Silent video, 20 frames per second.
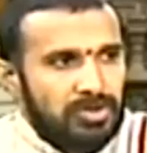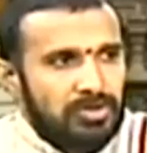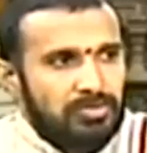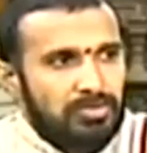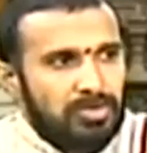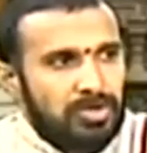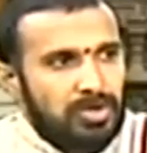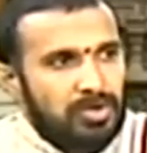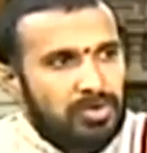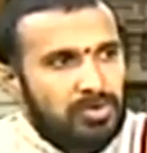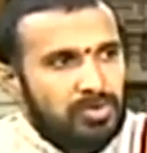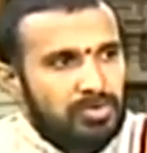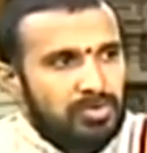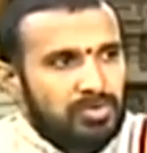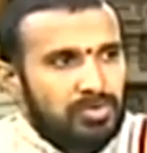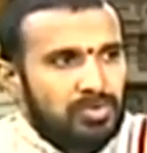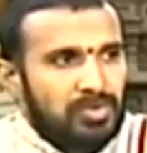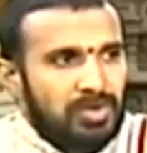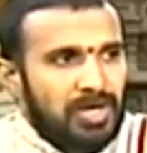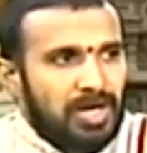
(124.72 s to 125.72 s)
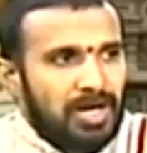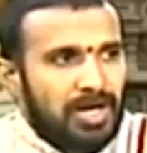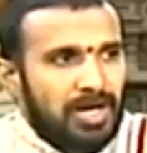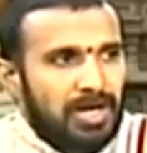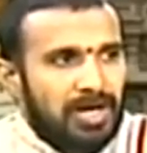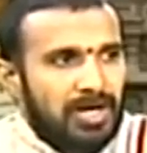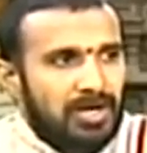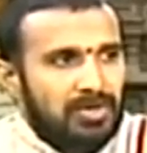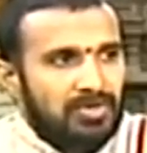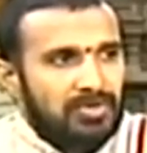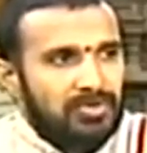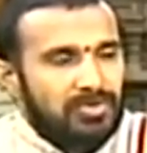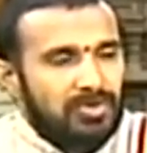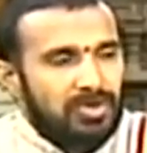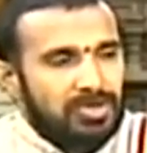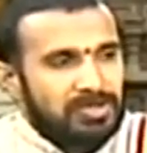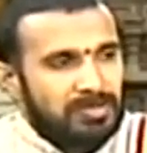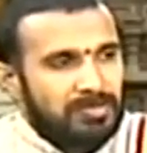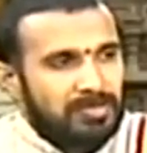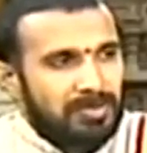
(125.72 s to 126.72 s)
ఇవి రెండూ కూడా
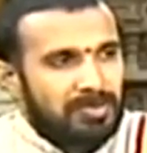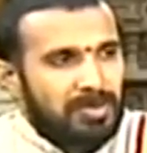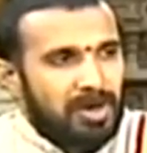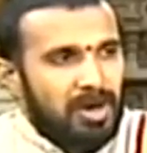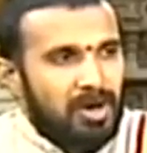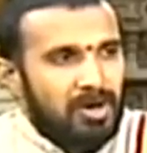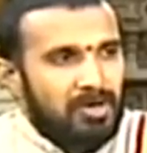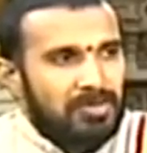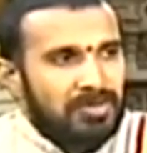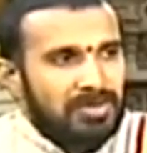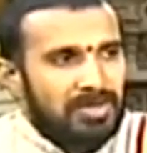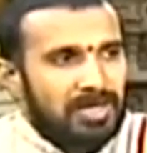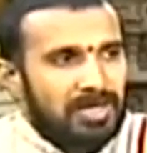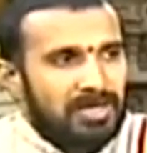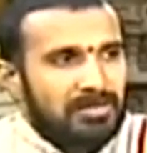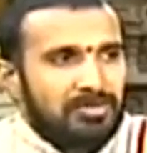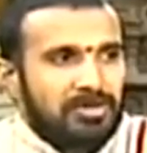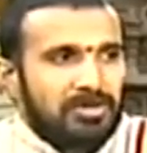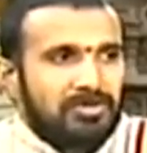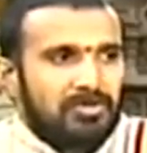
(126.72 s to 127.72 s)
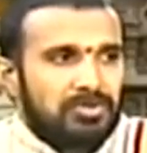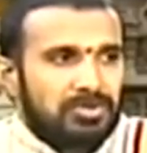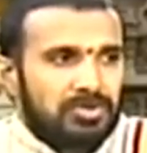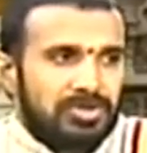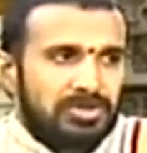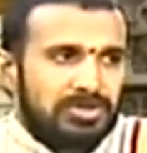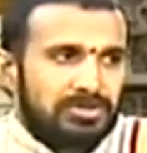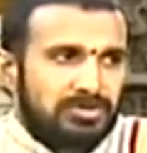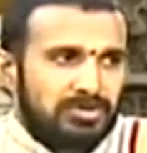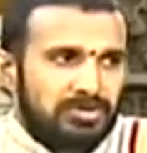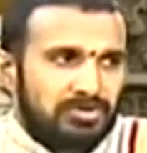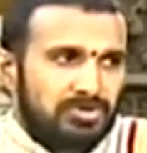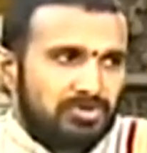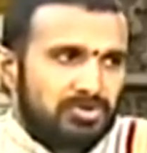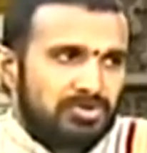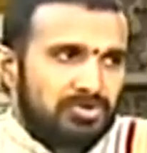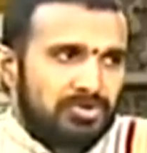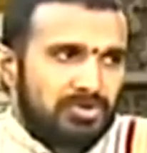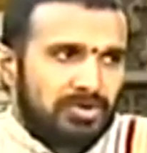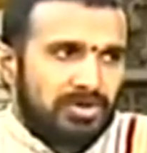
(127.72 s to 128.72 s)
దోష ప్రభావంగానే మనం గుర్తించవలసి
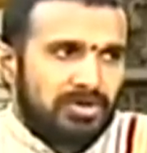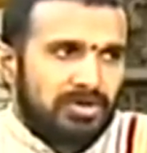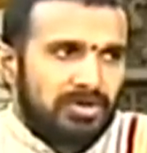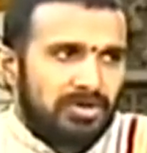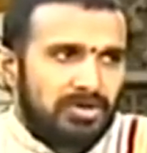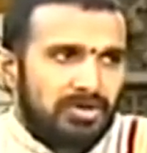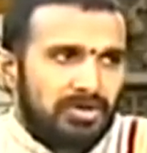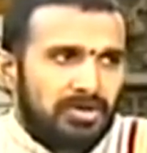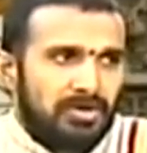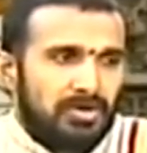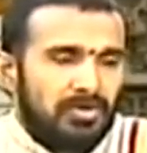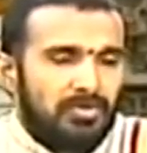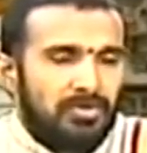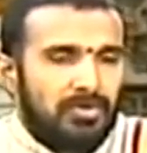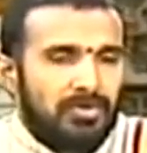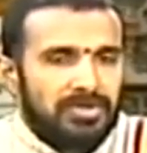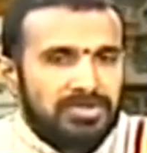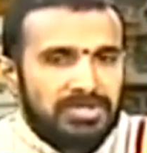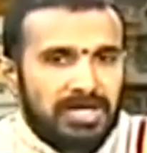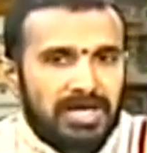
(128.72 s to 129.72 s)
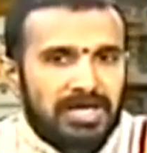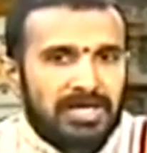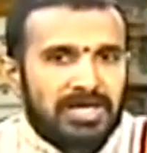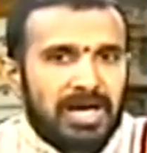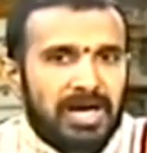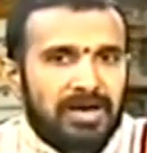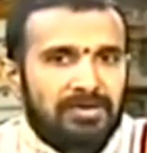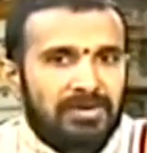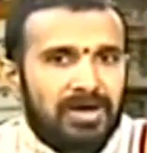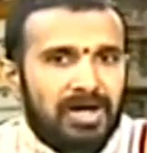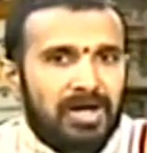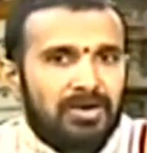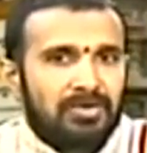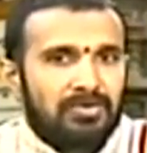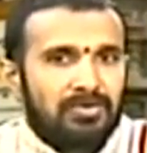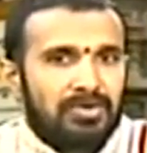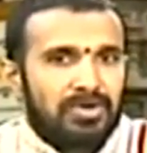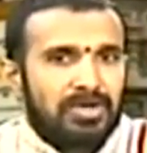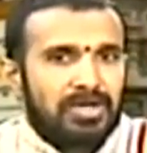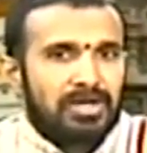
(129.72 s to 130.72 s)
వస్తుంది ఓసారి
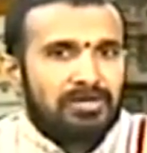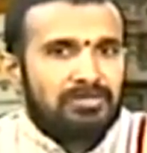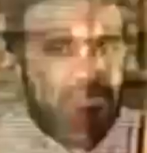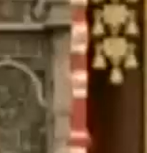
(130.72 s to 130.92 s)
కావాలనుకున్నదే